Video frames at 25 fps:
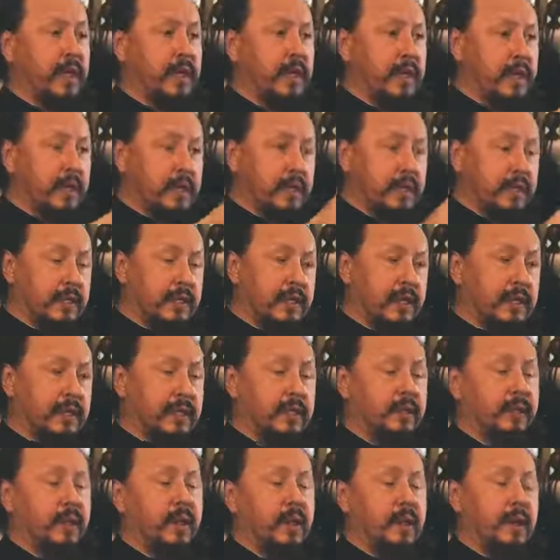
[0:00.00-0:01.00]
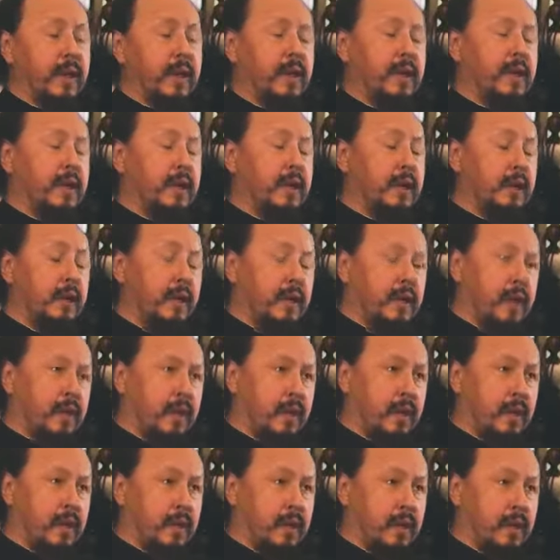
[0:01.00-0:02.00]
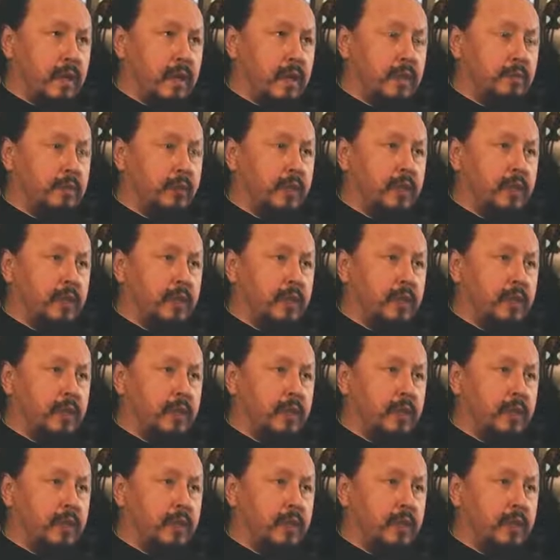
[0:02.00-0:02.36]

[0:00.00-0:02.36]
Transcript: и затем а,